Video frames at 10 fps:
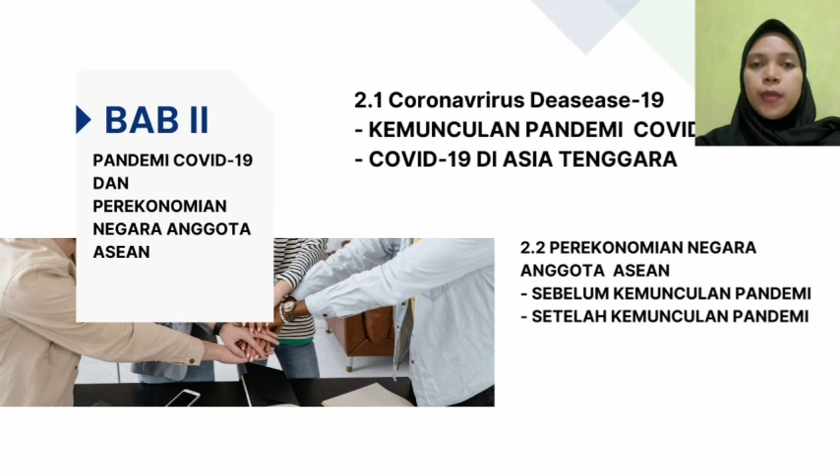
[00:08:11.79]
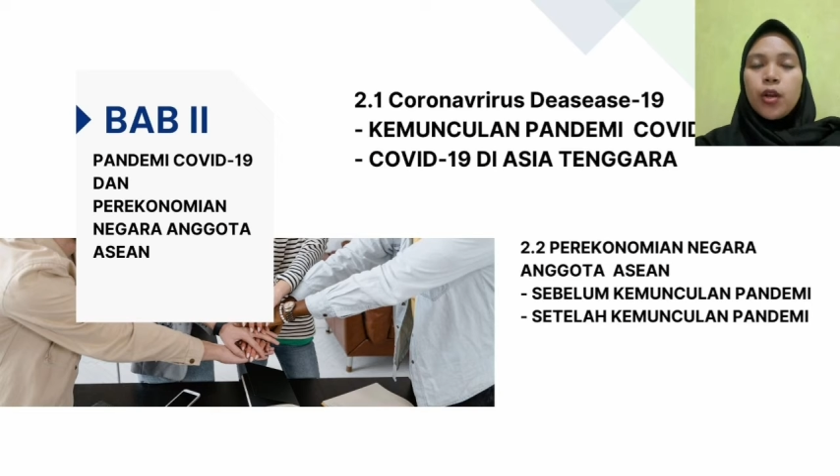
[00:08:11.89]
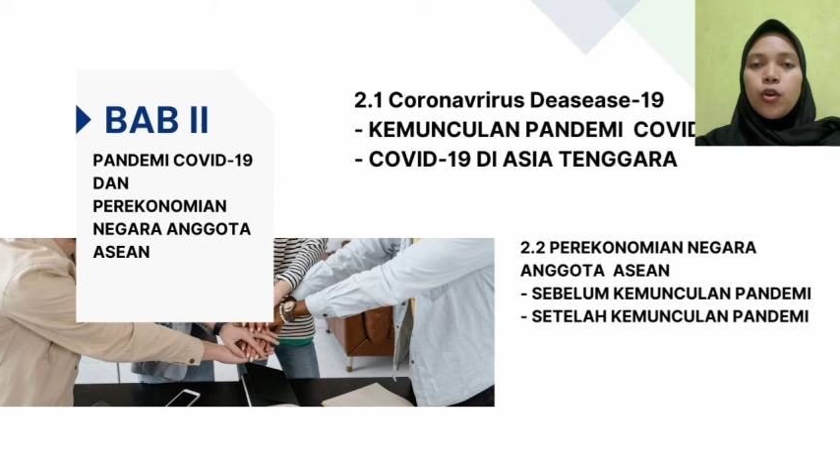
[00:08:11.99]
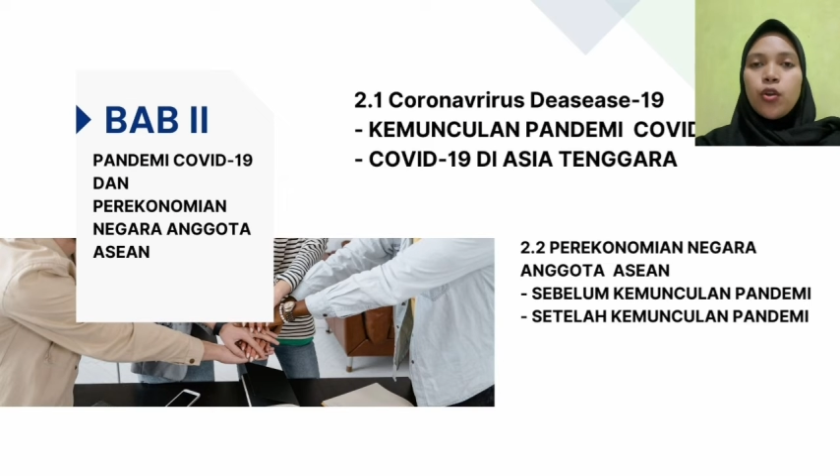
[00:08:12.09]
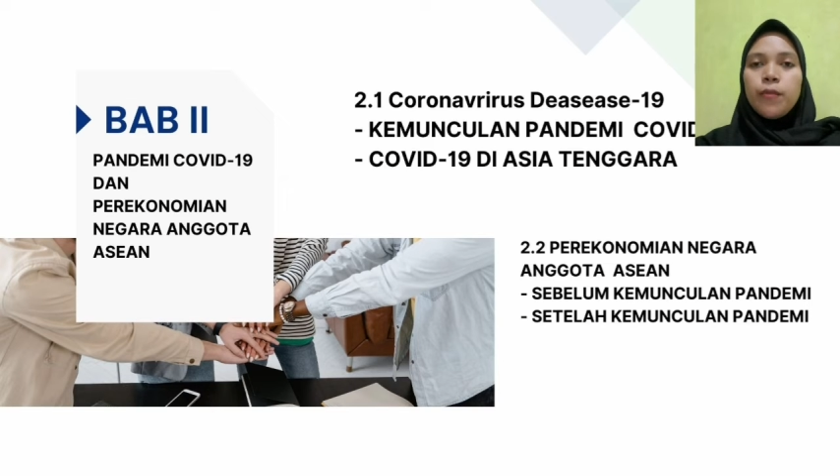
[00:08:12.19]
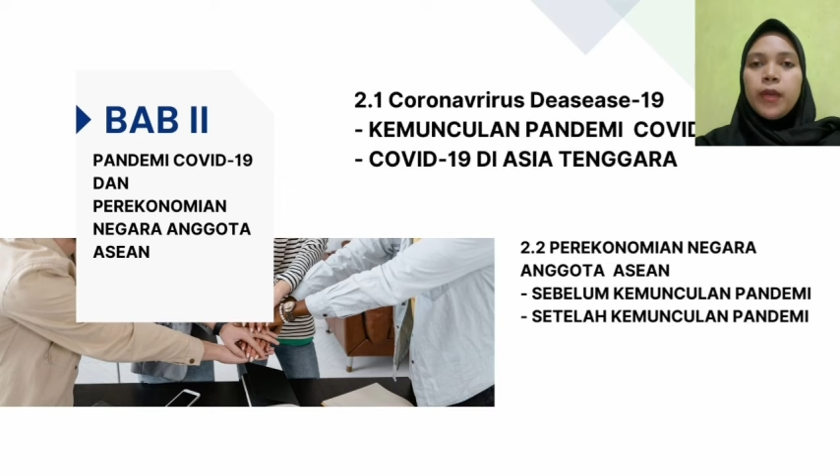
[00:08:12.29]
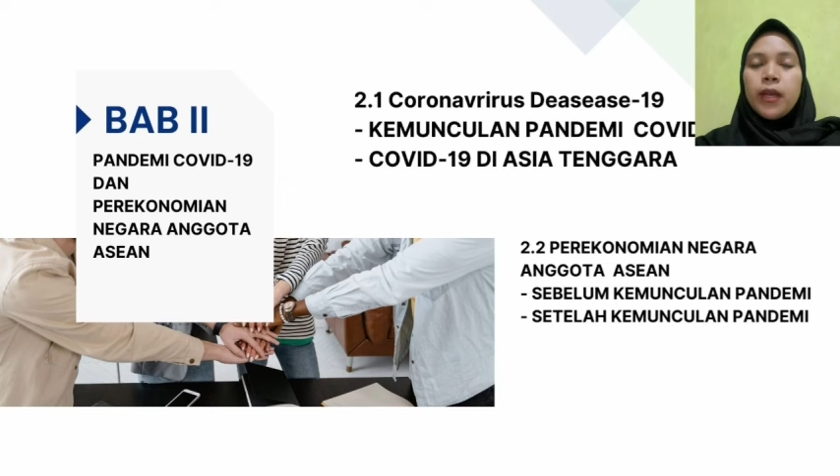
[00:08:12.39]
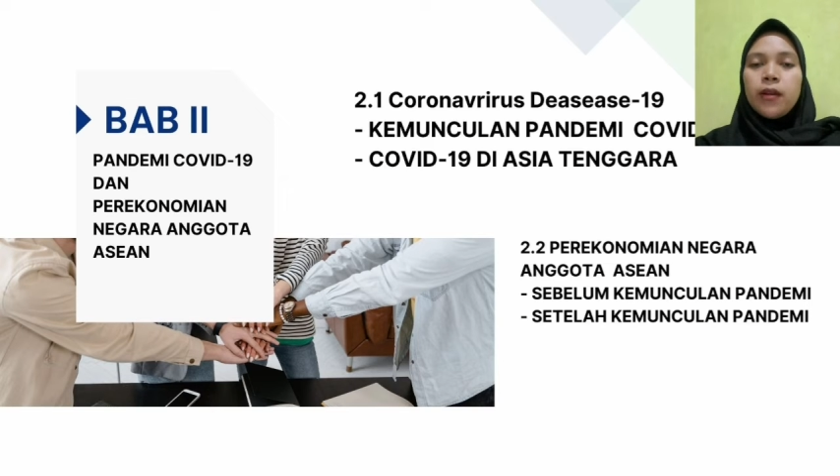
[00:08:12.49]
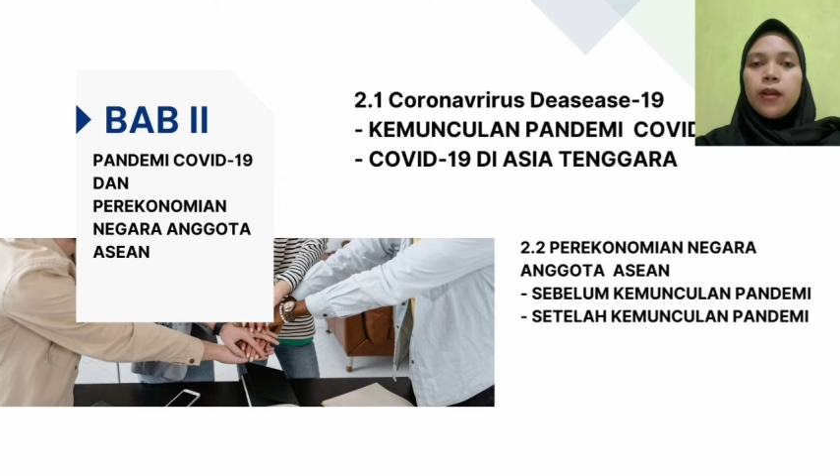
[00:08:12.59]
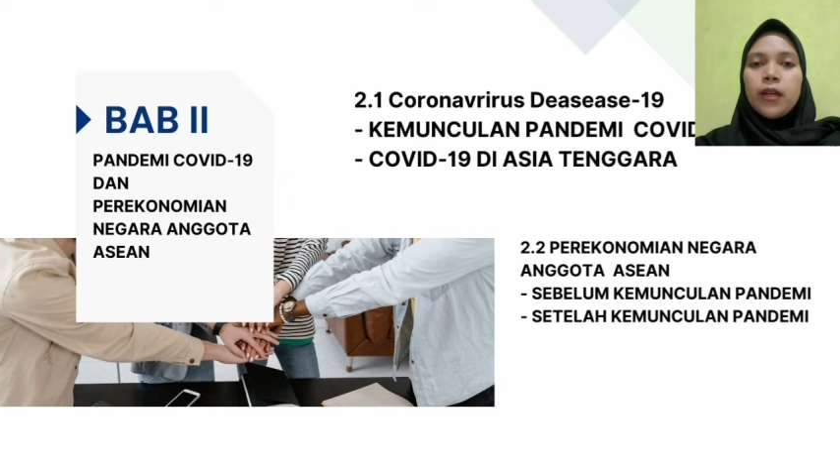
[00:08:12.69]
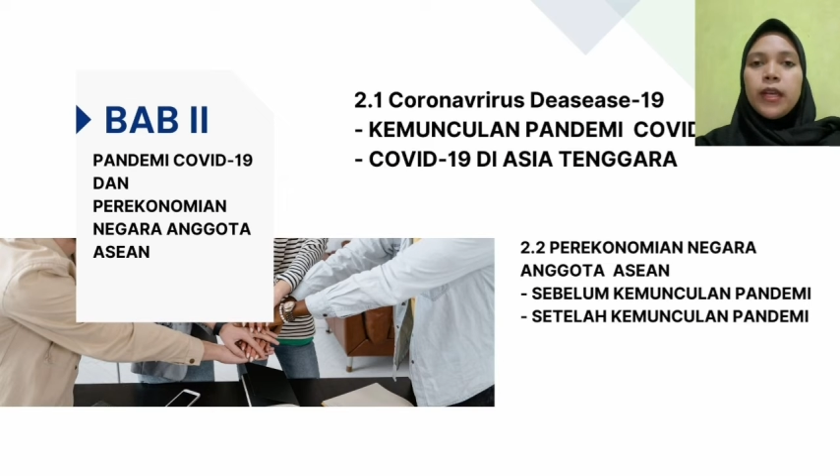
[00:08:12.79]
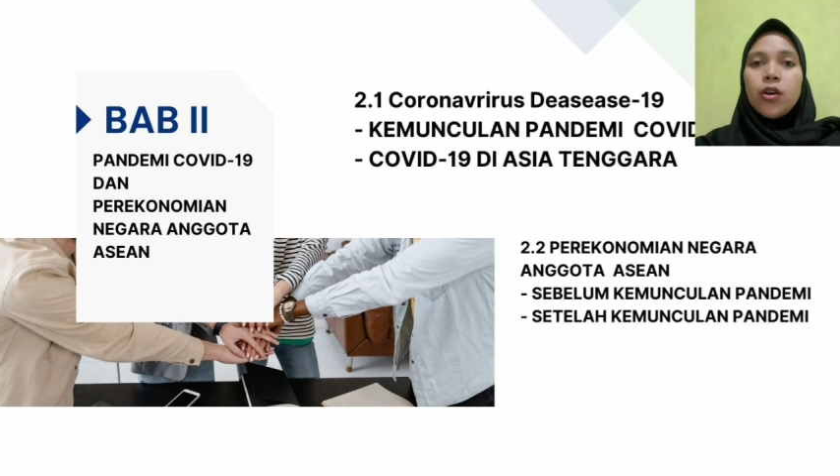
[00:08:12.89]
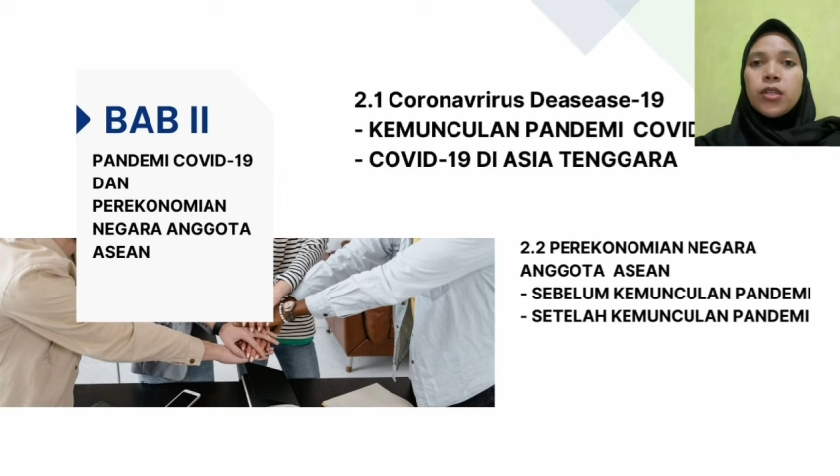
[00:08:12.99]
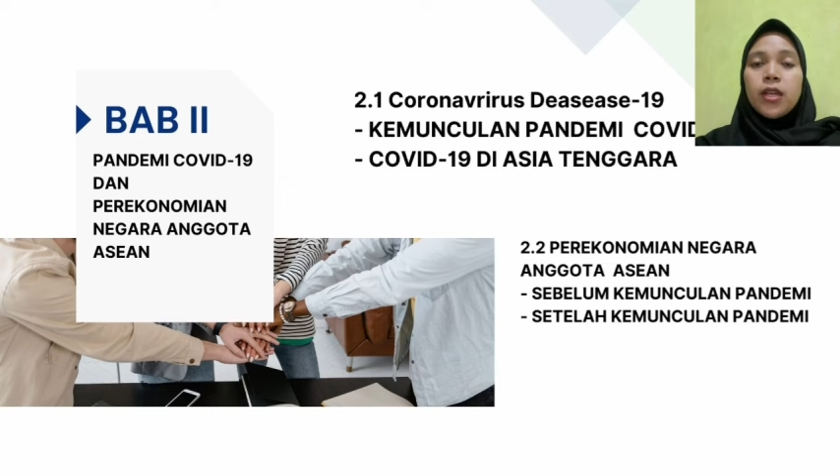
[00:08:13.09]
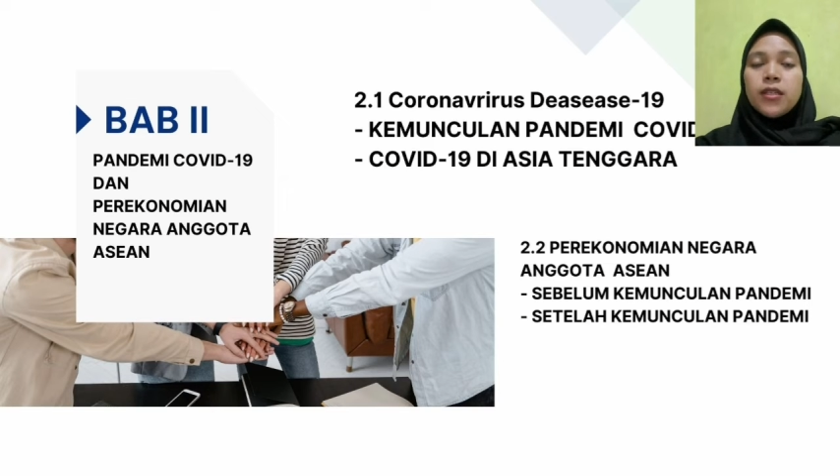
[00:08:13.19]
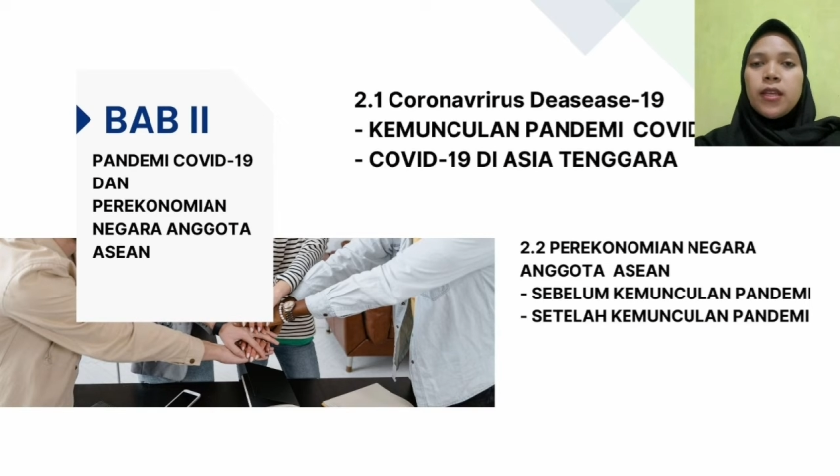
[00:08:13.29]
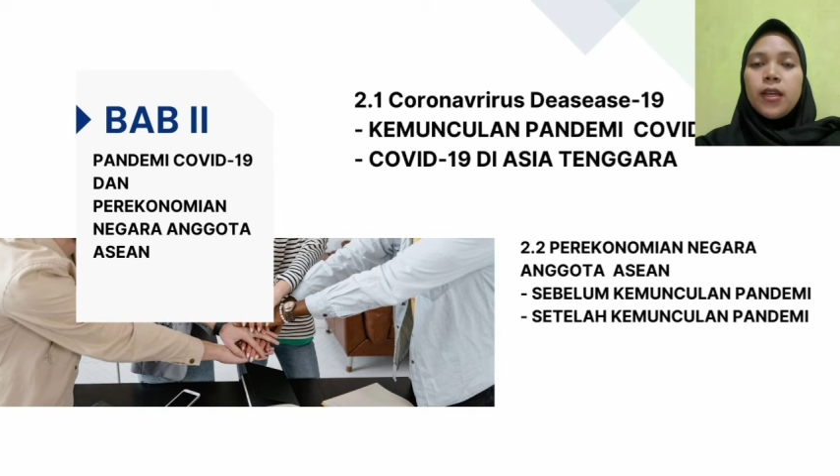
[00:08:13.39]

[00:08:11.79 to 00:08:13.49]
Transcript: perekonomian di kawasan Asia